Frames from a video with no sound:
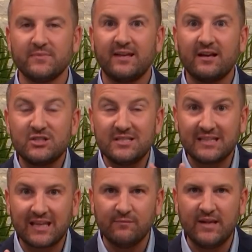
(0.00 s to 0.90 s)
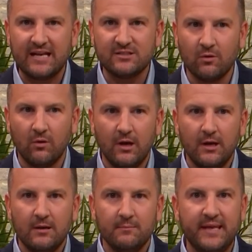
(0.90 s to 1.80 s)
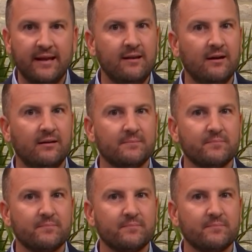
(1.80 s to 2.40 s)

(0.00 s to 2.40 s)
Quand j'ai cette révélation, bien là,